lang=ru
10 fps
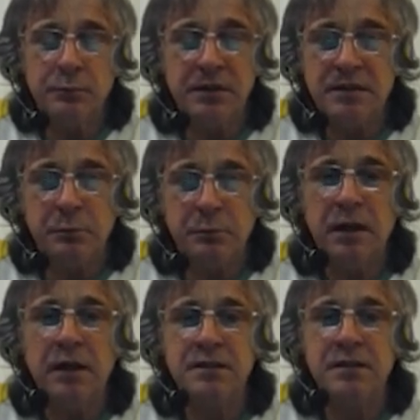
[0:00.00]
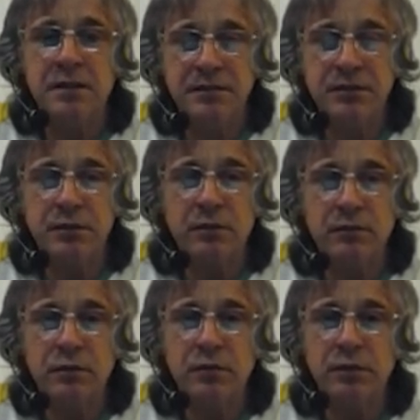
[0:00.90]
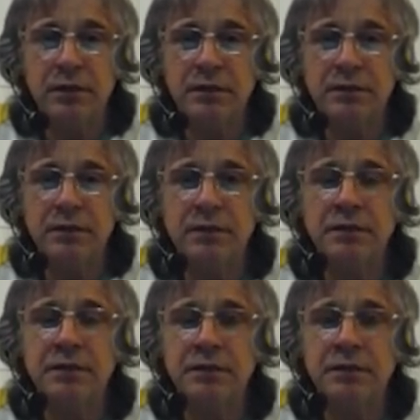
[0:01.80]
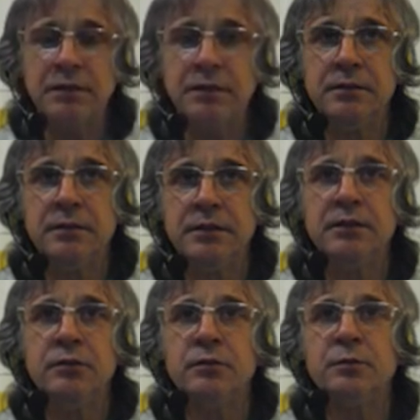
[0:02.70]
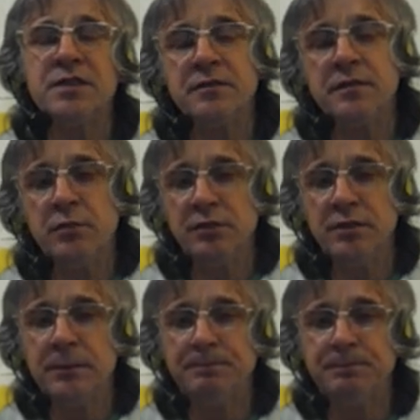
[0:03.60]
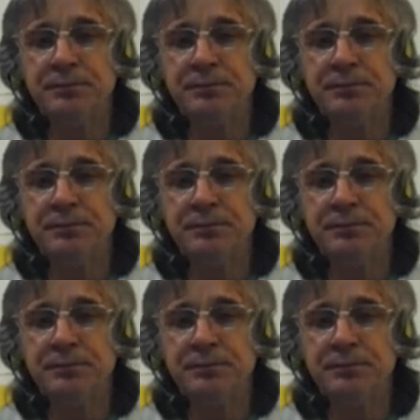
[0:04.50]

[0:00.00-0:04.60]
просыпается, и все равно это и идет по своим пути.